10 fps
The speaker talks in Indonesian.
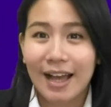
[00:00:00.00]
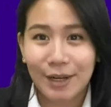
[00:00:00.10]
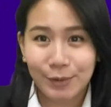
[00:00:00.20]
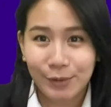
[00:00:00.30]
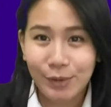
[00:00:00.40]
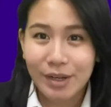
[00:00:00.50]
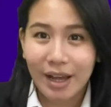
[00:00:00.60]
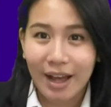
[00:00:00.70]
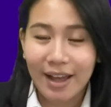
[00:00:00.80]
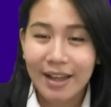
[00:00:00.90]
Kalau
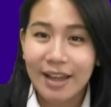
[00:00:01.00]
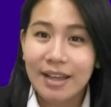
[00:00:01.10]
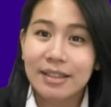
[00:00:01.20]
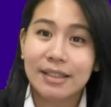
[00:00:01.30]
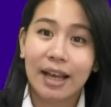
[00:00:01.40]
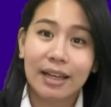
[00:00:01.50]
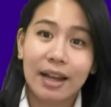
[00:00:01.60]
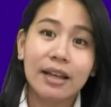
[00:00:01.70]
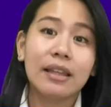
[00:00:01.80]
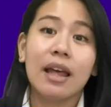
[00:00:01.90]
sudah,
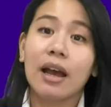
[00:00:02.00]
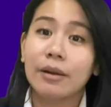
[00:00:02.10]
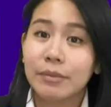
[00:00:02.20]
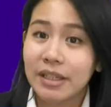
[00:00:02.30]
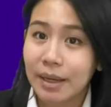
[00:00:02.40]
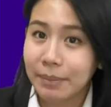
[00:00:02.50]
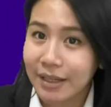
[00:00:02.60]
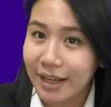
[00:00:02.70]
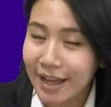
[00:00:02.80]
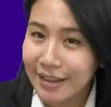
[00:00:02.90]
sekarang kita akan
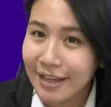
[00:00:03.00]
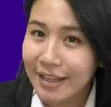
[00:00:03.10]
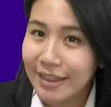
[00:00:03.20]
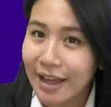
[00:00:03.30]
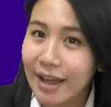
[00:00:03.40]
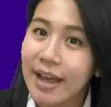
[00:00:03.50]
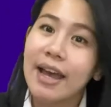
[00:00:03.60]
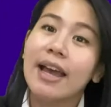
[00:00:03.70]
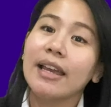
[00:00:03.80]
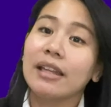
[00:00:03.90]
menyiapkan hati kita.
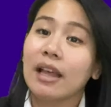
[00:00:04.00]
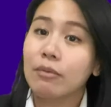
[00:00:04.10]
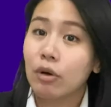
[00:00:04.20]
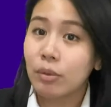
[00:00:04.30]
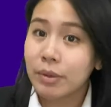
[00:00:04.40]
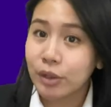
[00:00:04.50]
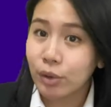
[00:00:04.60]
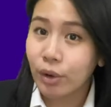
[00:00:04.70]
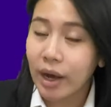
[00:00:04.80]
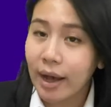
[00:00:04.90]
Kita mau
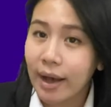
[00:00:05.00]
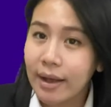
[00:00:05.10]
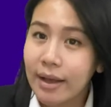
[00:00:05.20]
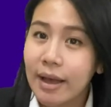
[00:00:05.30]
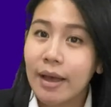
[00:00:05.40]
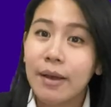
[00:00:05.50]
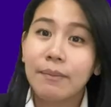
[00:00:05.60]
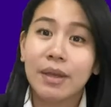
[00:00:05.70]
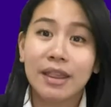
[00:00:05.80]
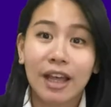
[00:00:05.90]
berdoa,
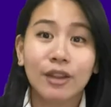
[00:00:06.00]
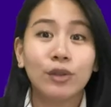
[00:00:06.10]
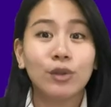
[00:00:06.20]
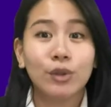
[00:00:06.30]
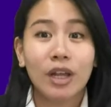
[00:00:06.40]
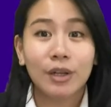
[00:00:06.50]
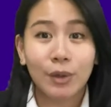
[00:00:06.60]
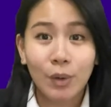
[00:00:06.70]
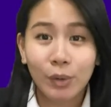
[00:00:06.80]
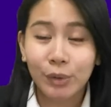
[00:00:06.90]
minta tuntunan
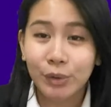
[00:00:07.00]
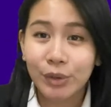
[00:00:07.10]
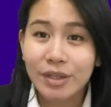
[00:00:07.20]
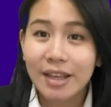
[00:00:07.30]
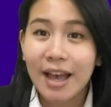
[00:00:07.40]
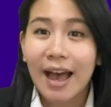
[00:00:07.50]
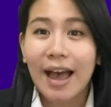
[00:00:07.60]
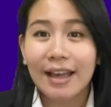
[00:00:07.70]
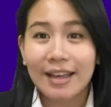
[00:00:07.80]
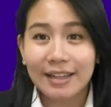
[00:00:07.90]
Roh Kudus
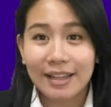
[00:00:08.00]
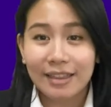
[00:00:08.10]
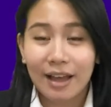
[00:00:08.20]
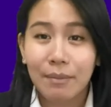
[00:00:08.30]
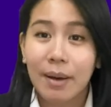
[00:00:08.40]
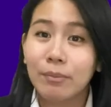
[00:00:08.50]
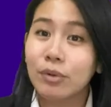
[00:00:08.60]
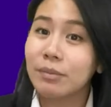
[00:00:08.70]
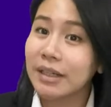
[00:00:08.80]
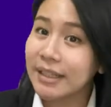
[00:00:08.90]
agar kita
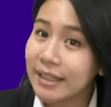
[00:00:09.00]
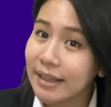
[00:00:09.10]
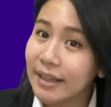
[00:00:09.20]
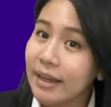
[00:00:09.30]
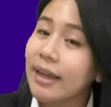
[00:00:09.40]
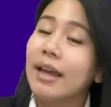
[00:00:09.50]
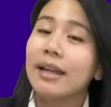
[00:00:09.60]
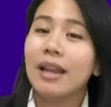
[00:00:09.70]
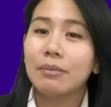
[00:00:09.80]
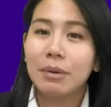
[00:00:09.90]
mampu
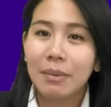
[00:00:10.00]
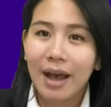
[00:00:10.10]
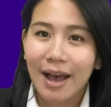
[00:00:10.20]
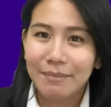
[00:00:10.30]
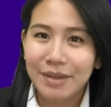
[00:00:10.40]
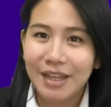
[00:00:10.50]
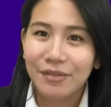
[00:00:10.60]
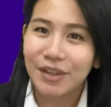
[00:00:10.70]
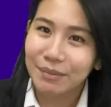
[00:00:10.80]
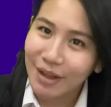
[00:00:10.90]
mengerti dan
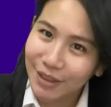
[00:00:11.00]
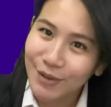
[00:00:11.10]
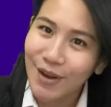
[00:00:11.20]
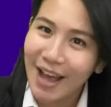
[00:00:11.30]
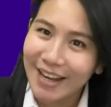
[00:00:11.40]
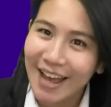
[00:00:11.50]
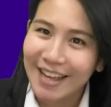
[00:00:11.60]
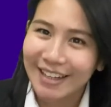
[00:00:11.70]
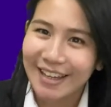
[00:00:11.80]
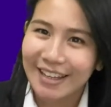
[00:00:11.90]
memahami firman Tuhan
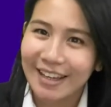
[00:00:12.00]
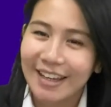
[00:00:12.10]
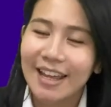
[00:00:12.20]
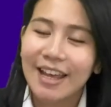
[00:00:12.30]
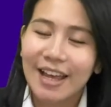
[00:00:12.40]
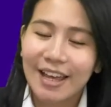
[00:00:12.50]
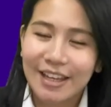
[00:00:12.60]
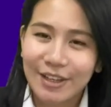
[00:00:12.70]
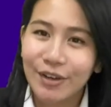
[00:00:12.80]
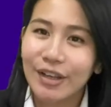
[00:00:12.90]
hari ini.
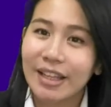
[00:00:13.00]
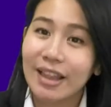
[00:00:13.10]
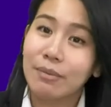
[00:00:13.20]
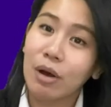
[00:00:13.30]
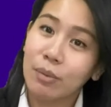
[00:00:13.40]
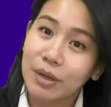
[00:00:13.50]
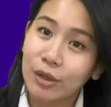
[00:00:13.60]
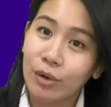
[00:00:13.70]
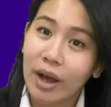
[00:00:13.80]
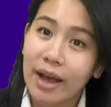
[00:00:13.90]
Yuk kita mau
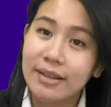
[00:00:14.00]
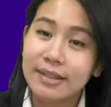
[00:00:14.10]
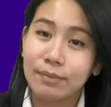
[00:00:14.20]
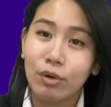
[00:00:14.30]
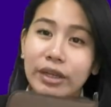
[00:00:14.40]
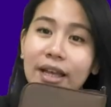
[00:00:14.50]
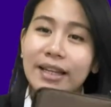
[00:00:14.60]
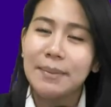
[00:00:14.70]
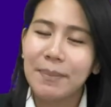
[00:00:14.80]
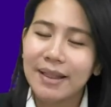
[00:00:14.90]
berdoa, semuanya
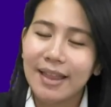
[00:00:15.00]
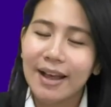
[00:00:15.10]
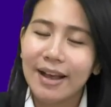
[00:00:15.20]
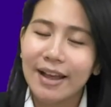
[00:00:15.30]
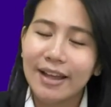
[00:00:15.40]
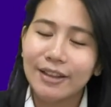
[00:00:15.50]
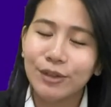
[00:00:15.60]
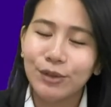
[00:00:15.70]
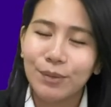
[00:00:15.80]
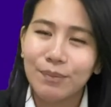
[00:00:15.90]
lipat tangan,
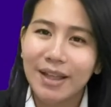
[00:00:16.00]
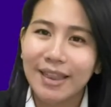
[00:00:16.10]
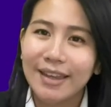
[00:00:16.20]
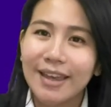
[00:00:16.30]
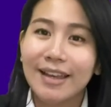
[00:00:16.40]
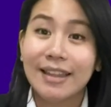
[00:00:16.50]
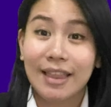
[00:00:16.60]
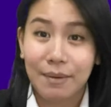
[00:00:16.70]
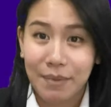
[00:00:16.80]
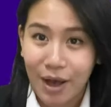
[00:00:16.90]
tutup matanya,
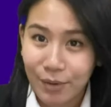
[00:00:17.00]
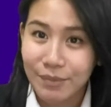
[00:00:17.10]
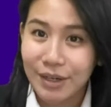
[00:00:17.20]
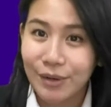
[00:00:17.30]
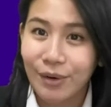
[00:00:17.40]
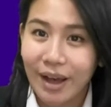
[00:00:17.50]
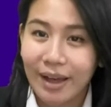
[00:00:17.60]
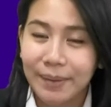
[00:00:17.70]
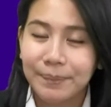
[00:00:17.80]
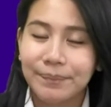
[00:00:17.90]
kita mau
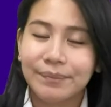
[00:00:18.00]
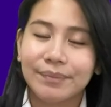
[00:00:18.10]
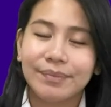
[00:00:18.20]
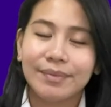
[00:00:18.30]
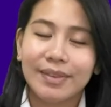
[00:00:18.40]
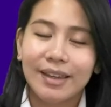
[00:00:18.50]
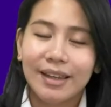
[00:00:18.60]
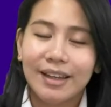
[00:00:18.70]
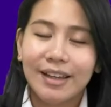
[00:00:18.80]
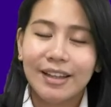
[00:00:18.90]
berdoa.
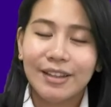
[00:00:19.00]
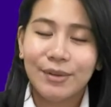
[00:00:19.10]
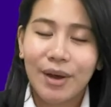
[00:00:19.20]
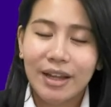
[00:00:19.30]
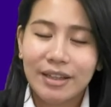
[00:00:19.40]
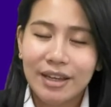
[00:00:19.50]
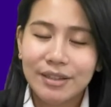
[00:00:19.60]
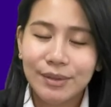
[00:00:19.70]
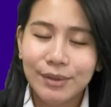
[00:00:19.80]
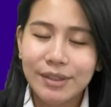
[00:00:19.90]
Tuhan
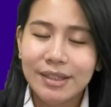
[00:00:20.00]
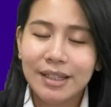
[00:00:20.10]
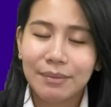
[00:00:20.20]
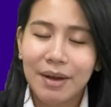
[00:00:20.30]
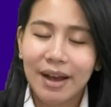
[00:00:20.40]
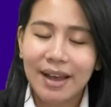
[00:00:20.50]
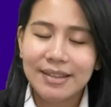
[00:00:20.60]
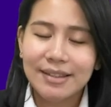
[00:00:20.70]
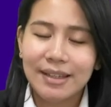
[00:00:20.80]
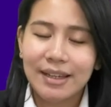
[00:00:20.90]
Yesus, terima
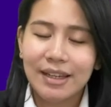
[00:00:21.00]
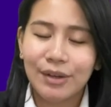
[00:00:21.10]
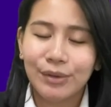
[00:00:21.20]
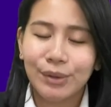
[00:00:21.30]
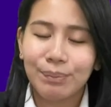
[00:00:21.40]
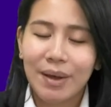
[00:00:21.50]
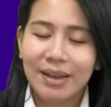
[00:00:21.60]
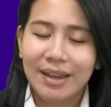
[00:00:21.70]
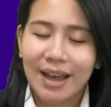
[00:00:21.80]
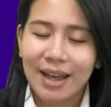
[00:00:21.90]
kasih untuk
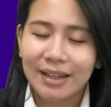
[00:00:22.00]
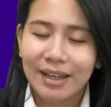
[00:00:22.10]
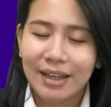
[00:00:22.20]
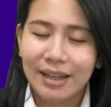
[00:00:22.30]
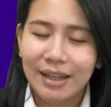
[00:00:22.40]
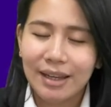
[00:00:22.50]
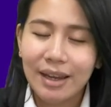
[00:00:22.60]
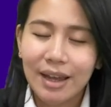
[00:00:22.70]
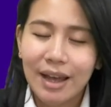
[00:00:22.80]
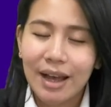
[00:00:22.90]
pagi hari
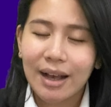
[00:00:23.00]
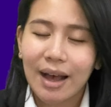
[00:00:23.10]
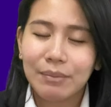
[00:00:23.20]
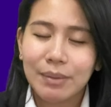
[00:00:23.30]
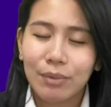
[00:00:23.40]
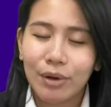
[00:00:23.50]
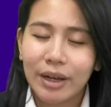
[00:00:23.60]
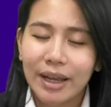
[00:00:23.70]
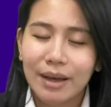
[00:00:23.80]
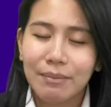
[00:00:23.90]
ini. Kami
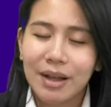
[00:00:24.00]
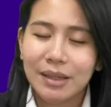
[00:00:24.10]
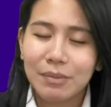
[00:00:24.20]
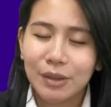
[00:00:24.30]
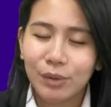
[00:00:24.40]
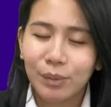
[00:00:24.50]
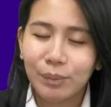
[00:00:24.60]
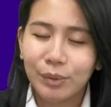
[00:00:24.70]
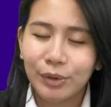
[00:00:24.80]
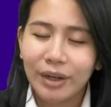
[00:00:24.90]
boleh kembali
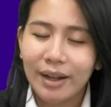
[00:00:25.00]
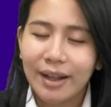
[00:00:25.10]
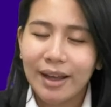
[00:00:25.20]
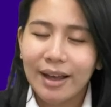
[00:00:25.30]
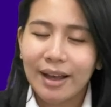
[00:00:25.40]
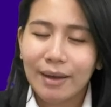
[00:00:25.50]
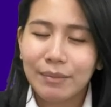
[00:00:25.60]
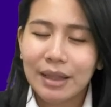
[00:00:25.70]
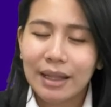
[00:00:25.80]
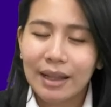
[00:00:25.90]
berkumpul.
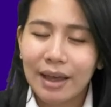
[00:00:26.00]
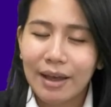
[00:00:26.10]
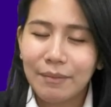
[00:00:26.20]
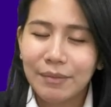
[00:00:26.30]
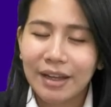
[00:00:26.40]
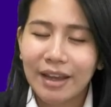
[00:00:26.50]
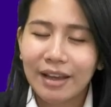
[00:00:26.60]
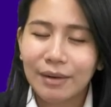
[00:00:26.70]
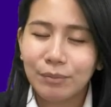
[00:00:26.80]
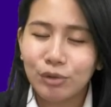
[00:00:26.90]
Kami telah
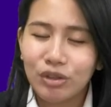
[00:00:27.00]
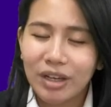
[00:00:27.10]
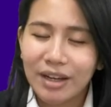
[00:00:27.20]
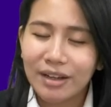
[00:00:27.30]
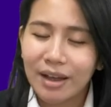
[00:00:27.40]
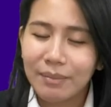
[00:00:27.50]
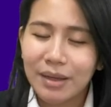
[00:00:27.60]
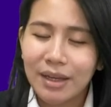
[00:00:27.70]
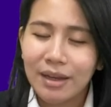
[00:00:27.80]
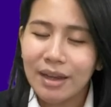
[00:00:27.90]
menaikkan pujian
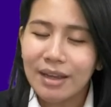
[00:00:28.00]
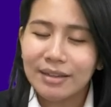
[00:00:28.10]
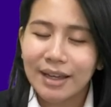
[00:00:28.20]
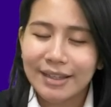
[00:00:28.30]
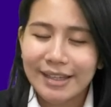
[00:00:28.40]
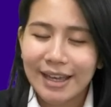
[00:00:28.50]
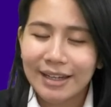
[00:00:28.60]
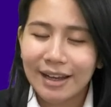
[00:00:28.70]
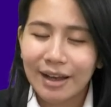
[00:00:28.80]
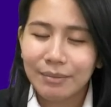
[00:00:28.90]
kami,
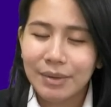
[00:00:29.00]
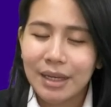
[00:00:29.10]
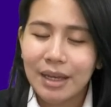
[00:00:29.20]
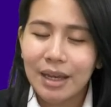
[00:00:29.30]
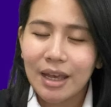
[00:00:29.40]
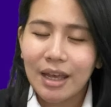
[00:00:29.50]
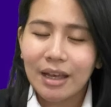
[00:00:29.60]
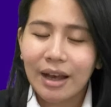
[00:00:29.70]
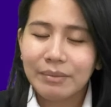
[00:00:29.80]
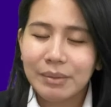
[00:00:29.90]
nyanyian kami.
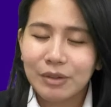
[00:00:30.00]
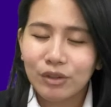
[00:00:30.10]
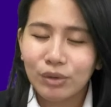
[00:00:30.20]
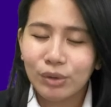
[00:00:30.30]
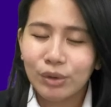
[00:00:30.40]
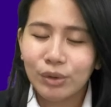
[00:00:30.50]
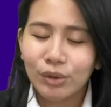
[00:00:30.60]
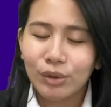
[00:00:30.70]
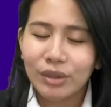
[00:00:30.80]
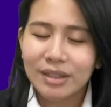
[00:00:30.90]
Kami bersyukur
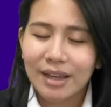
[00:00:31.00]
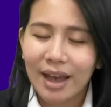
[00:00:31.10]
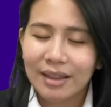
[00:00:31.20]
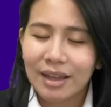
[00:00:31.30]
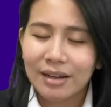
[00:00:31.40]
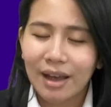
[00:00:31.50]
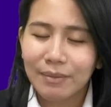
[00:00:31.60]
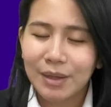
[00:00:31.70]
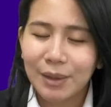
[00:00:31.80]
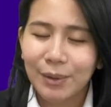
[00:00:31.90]
untuk kesehatan
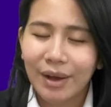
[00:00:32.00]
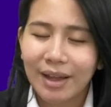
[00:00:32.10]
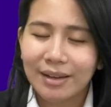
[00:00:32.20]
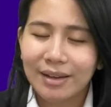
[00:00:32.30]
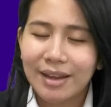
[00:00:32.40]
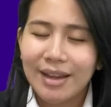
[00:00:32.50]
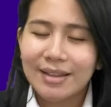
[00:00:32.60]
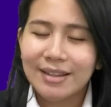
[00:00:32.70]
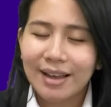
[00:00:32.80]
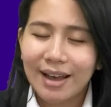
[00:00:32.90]
kami, Tuhan.
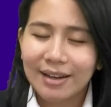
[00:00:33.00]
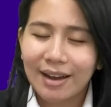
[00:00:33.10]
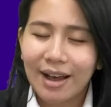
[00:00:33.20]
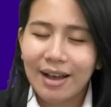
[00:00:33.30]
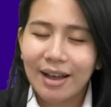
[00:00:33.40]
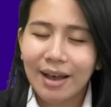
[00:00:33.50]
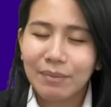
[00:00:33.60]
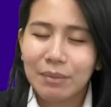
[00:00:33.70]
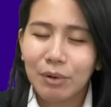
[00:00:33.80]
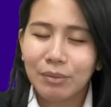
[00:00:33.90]
Sekarang
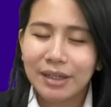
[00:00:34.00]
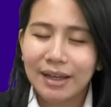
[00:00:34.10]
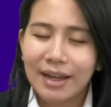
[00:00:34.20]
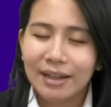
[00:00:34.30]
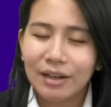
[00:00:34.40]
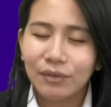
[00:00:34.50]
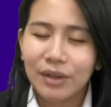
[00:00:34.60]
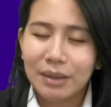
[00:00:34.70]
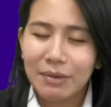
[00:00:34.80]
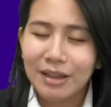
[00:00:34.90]
kami mau mendengarkan
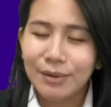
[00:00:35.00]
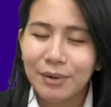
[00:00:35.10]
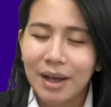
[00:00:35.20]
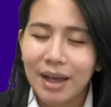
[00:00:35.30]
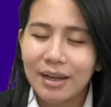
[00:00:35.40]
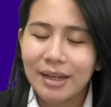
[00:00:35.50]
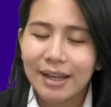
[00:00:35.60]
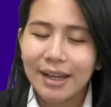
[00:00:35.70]
firman Tuhan.